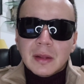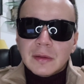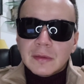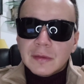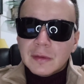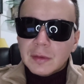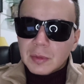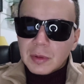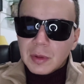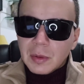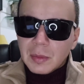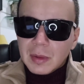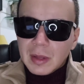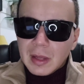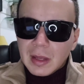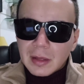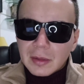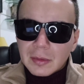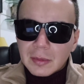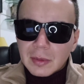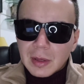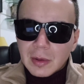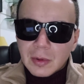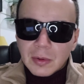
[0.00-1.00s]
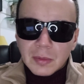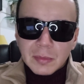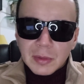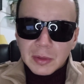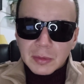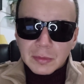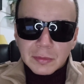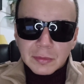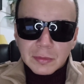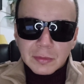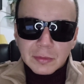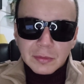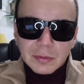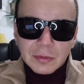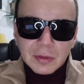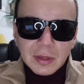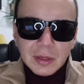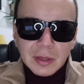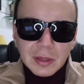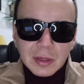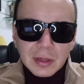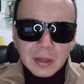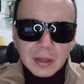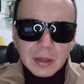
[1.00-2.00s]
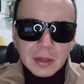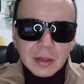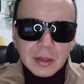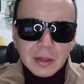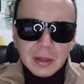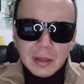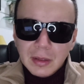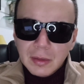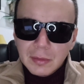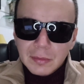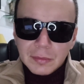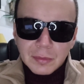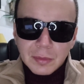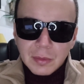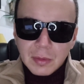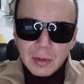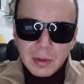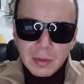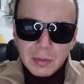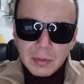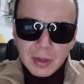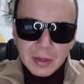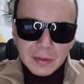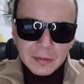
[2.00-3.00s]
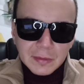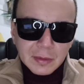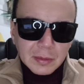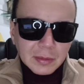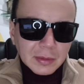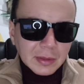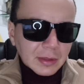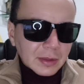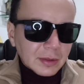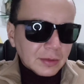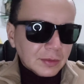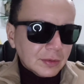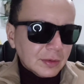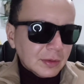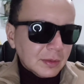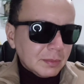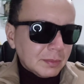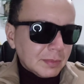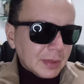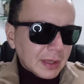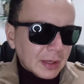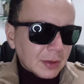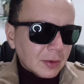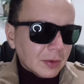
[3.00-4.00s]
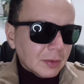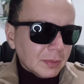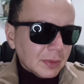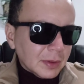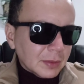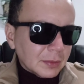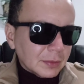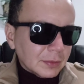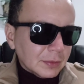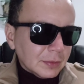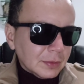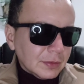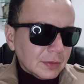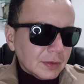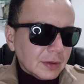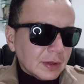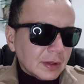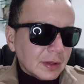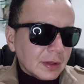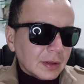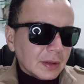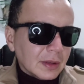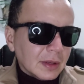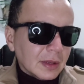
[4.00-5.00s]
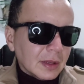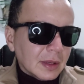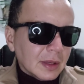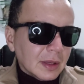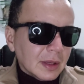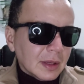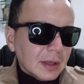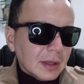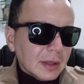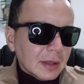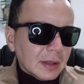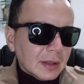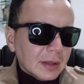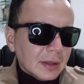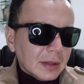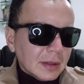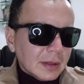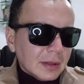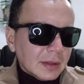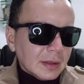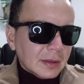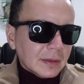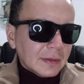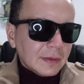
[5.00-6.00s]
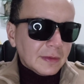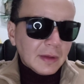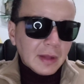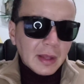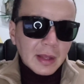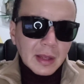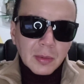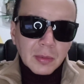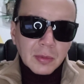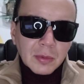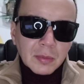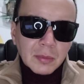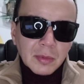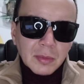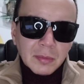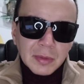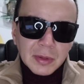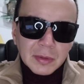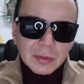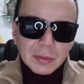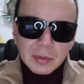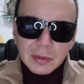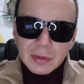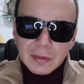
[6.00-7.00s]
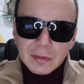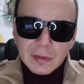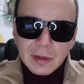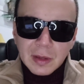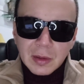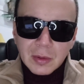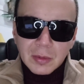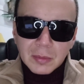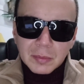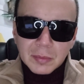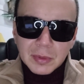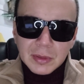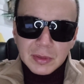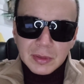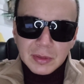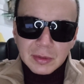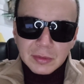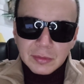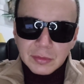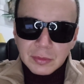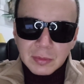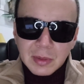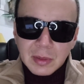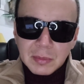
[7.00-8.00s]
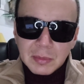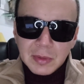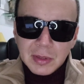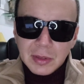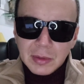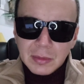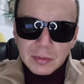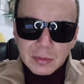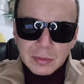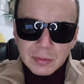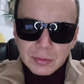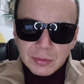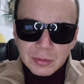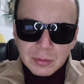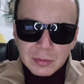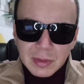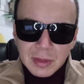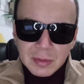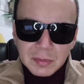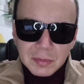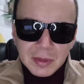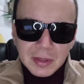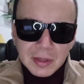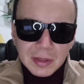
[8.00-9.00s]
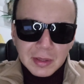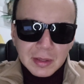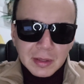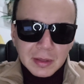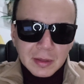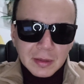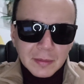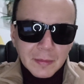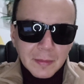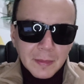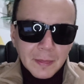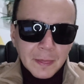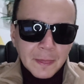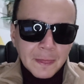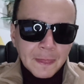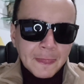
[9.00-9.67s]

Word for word: Se o que eu quero é comer um sushi, eu vou a um restaurante para comer um sushi. Se em algum momento eu quiser a companhia de um amigo ou de uma amiga,